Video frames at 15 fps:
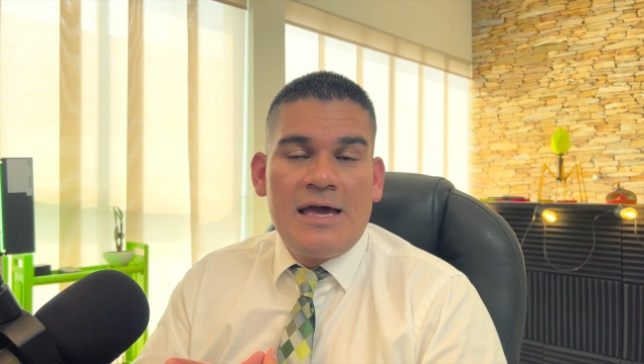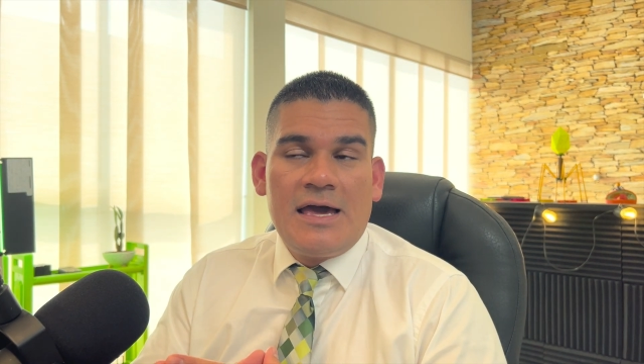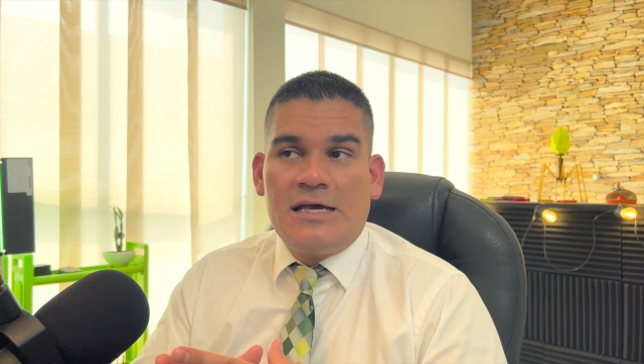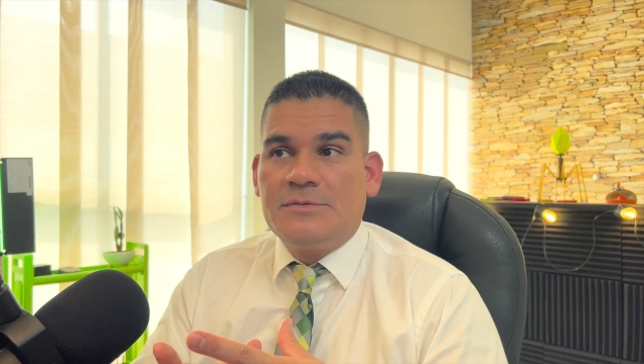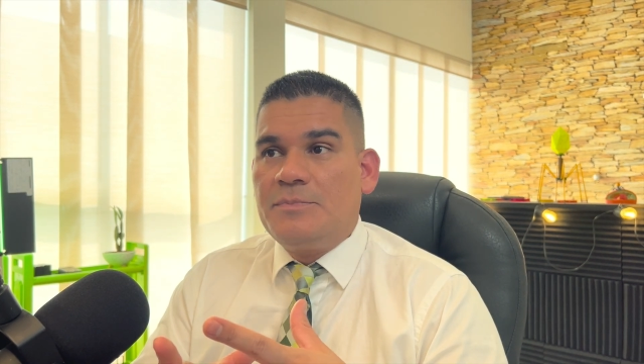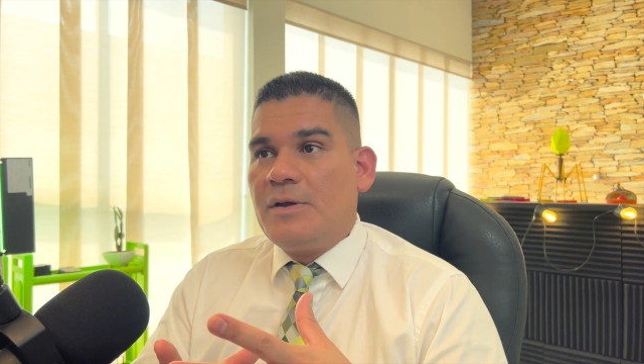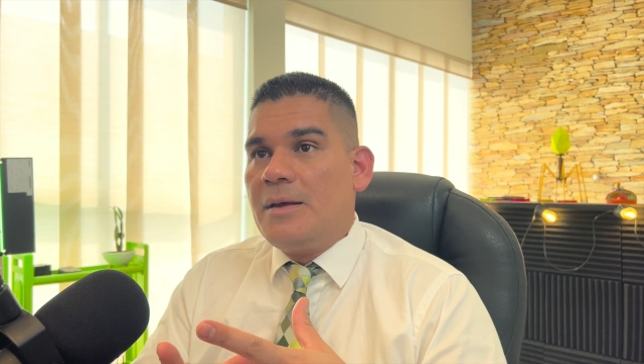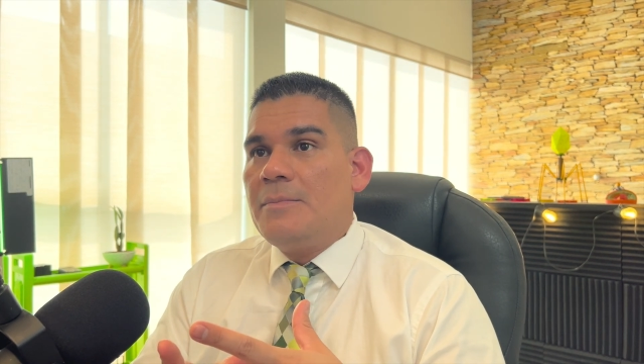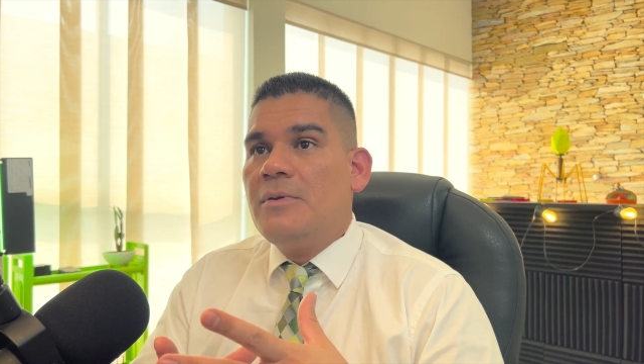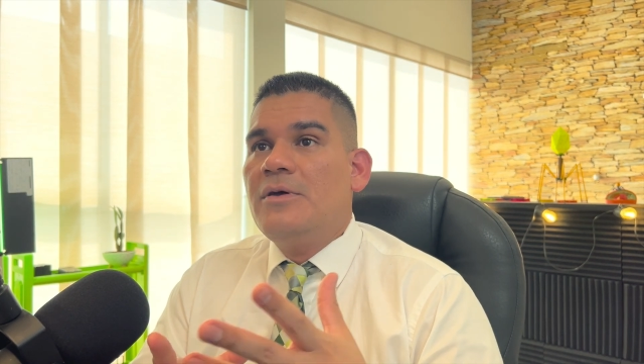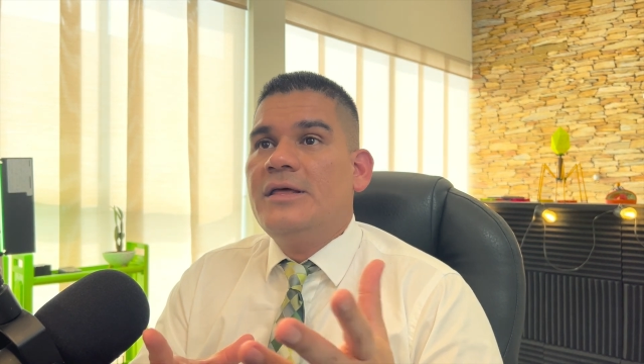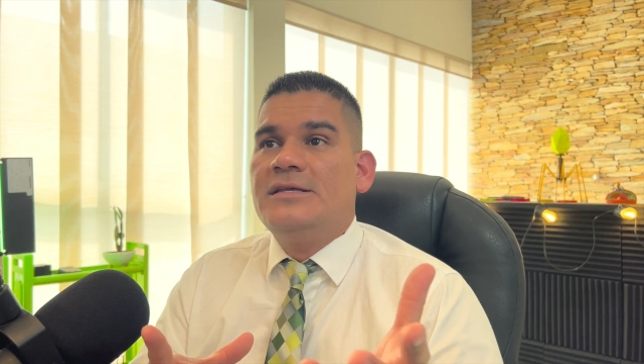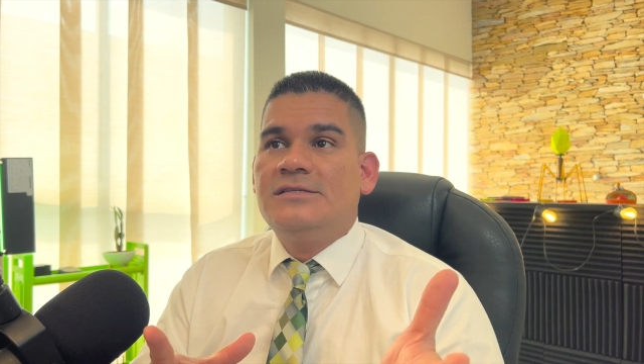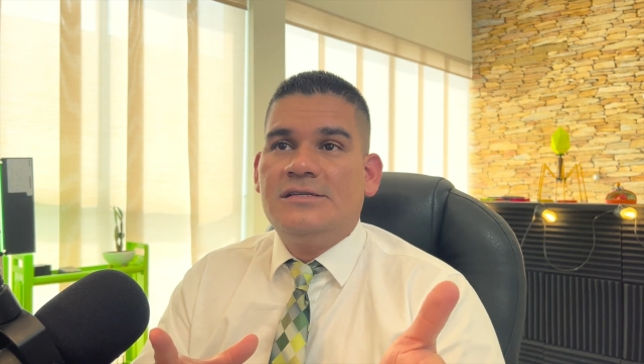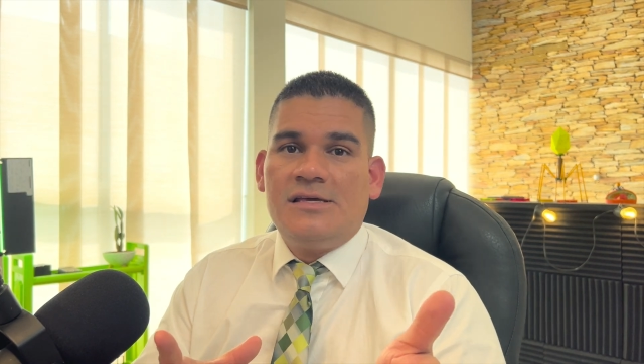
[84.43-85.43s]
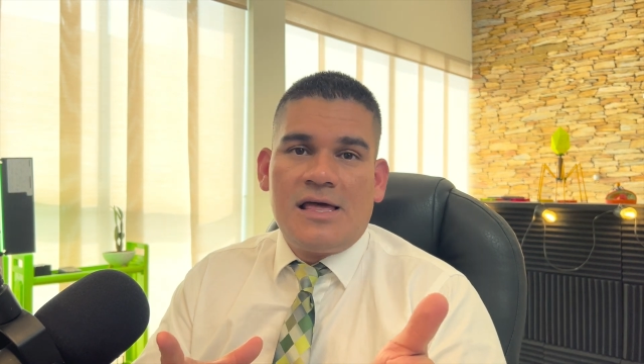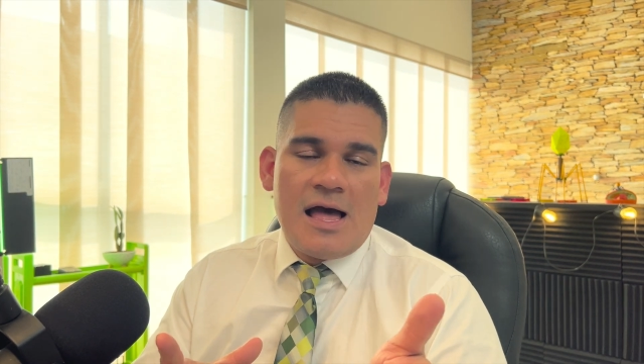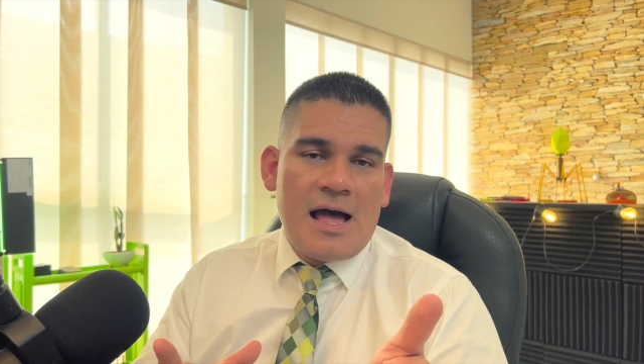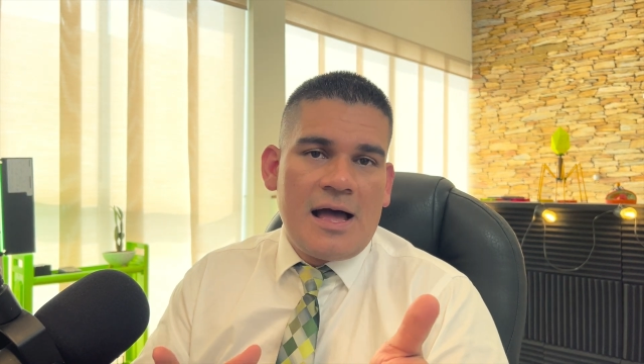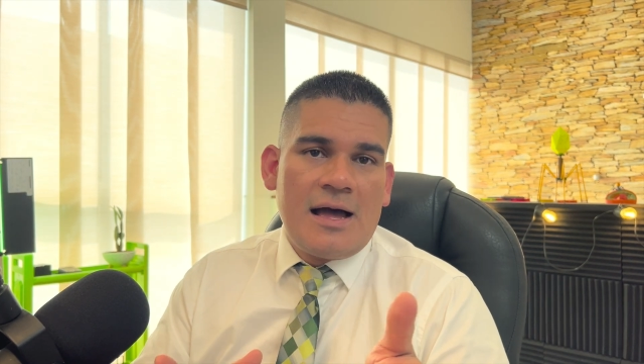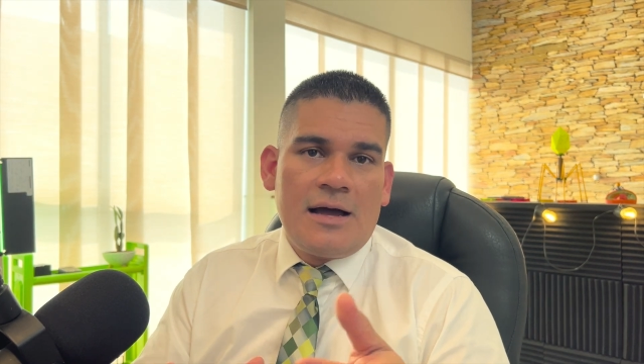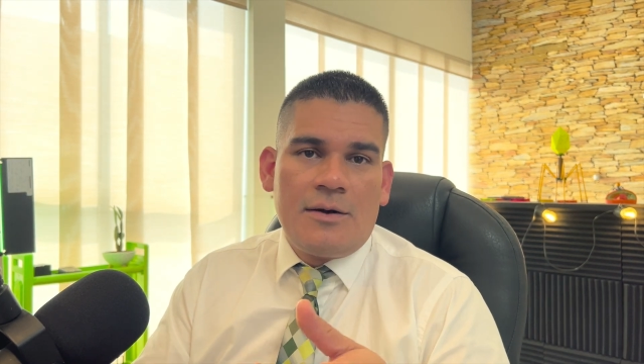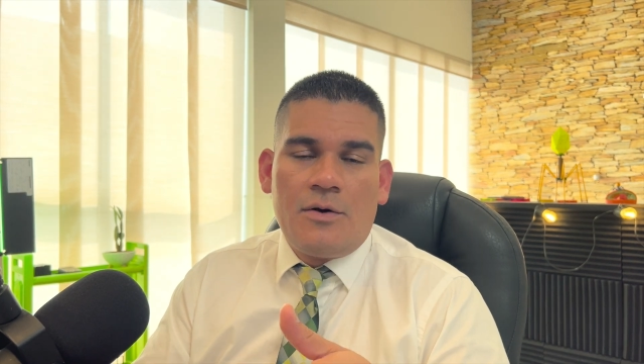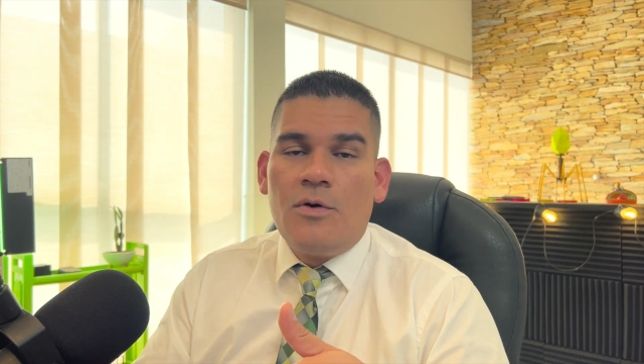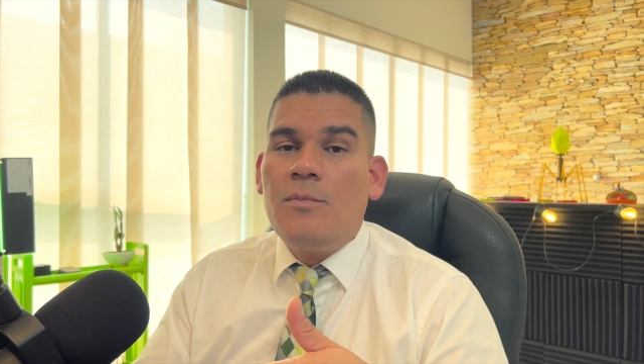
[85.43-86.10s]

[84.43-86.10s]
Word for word: es por ejemplo densidad